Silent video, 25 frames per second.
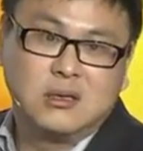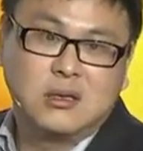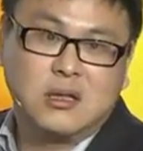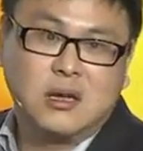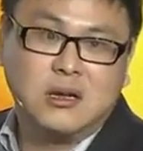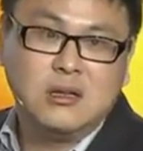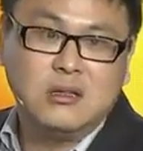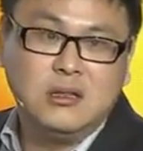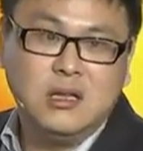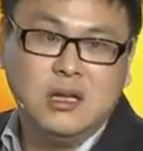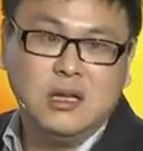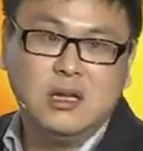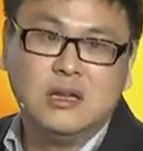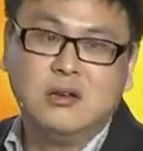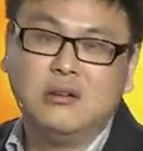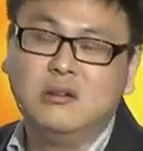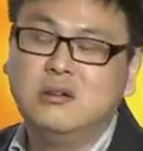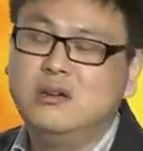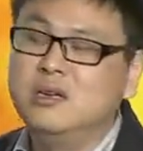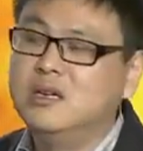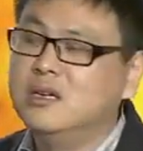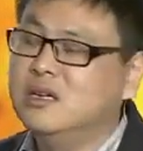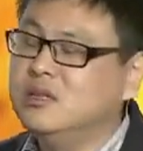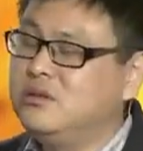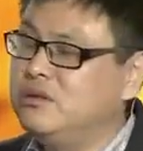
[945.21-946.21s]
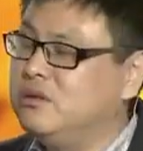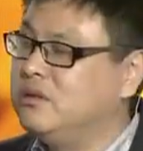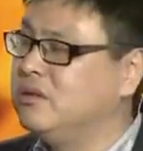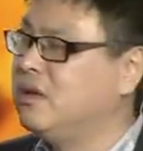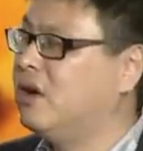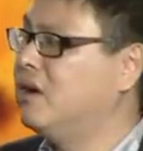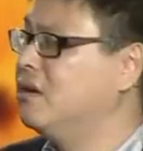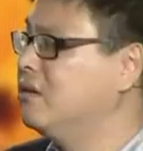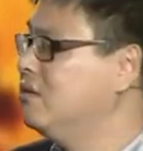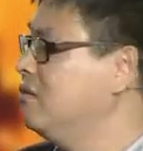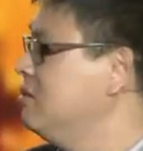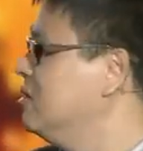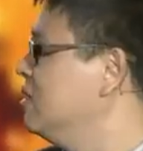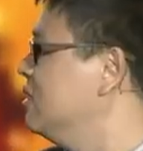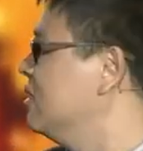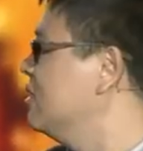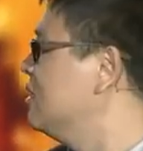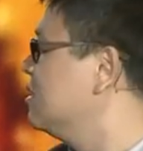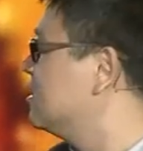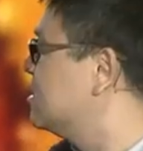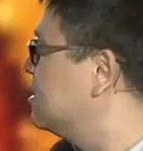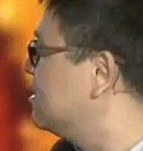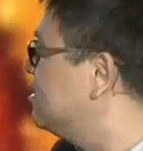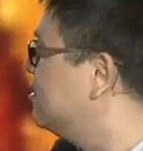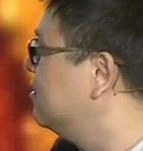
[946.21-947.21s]
当内容和渠道融合
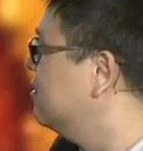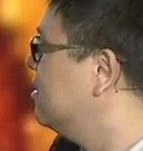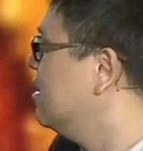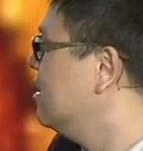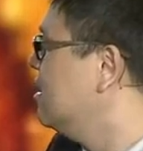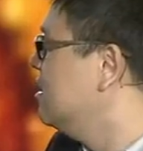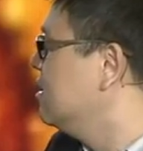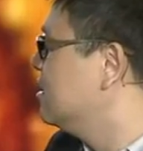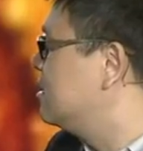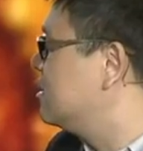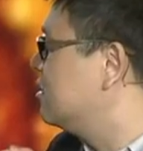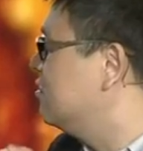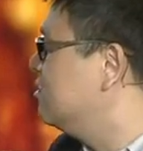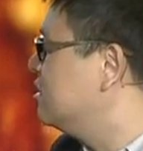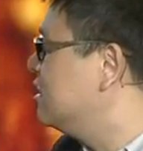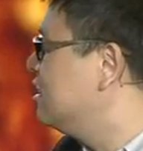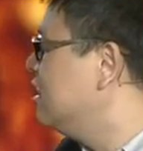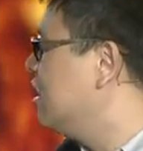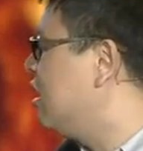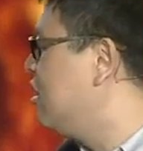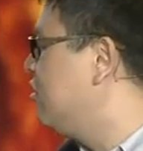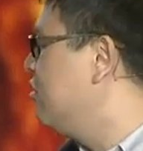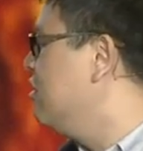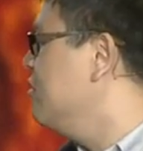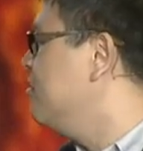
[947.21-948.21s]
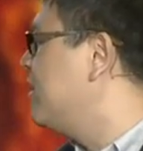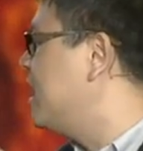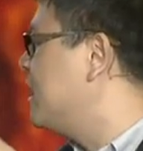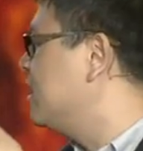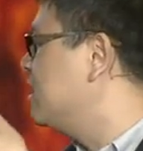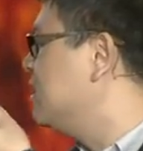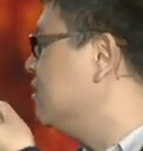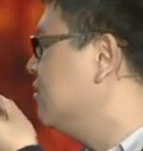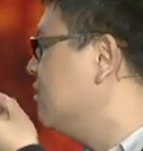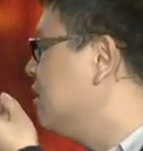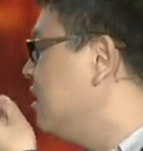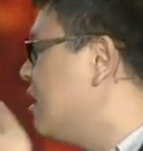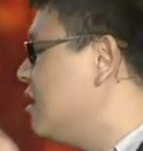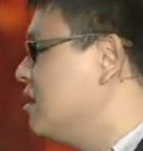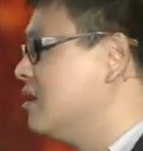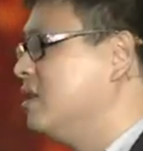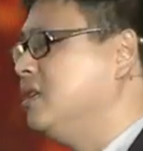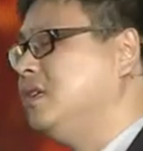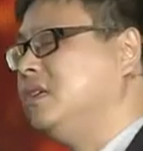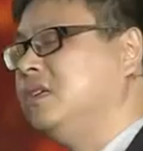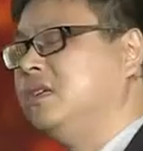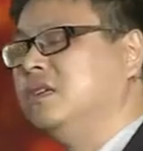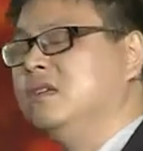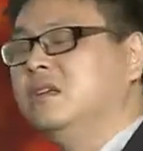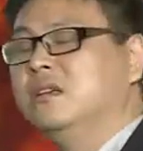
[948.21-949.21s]
的时候，手机二维码就让
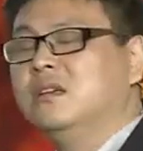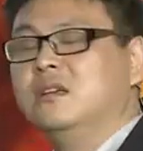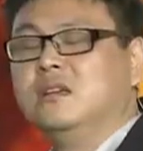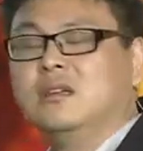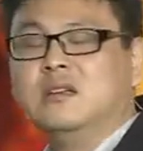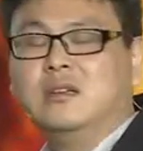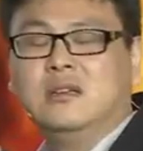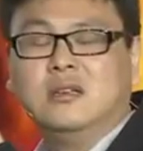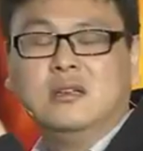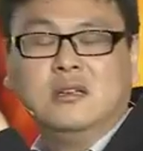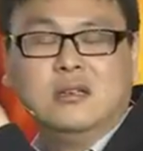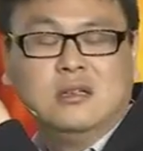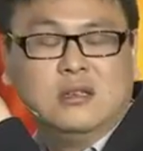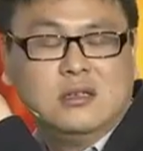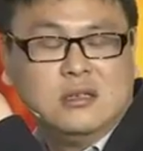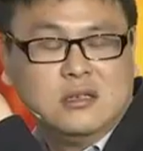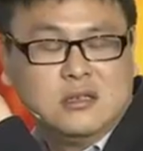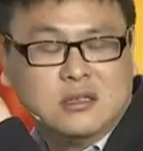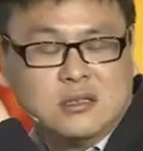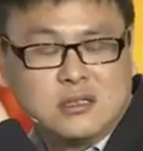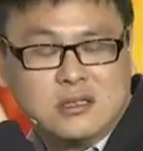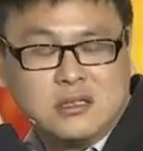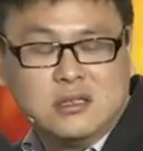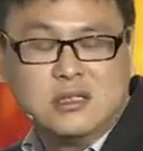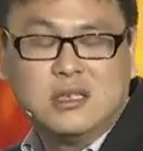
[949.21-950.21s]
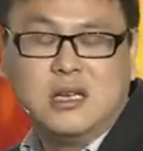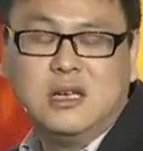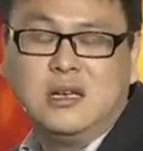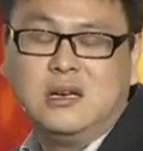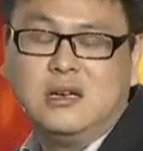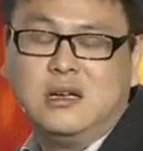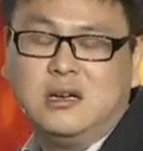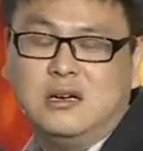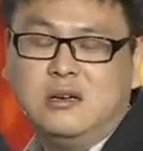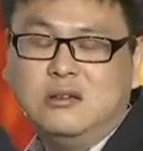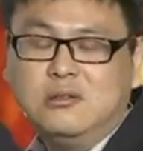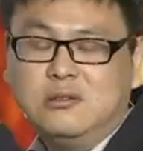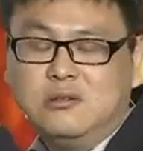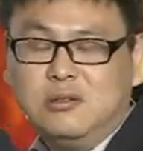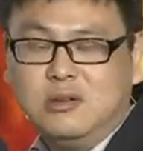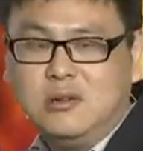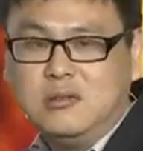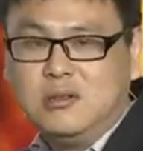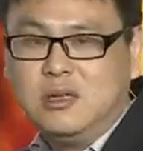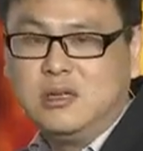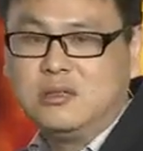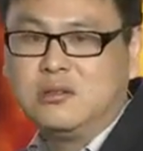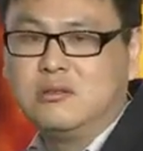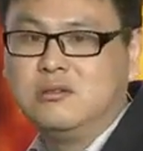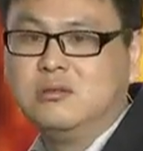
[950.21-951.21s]
你实现了 O to
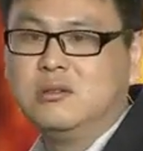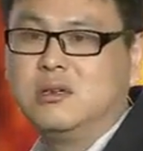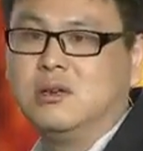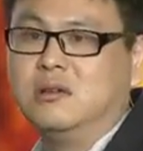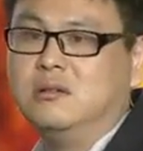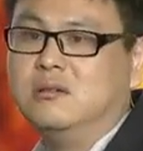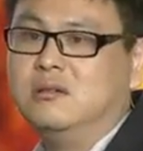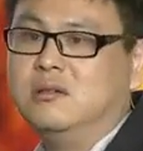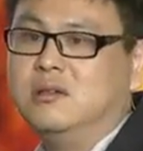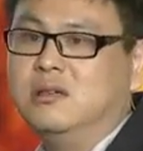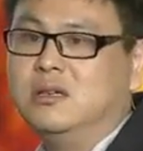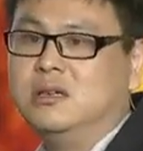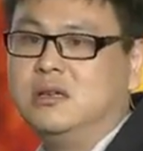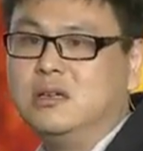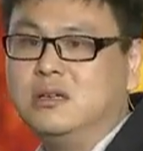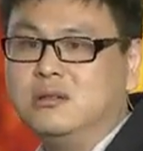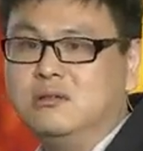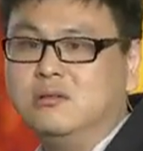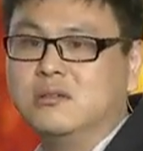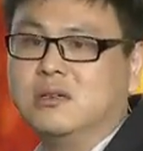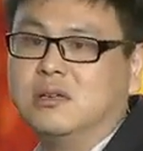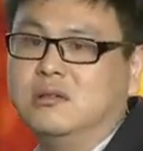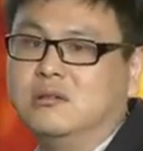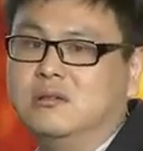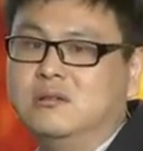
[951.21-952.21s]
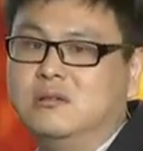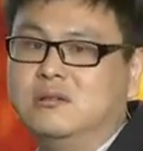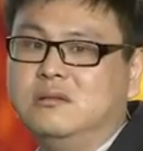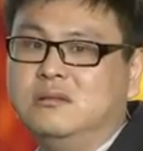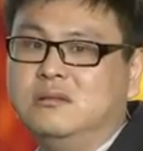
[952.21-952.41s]
O 的出口。和路口。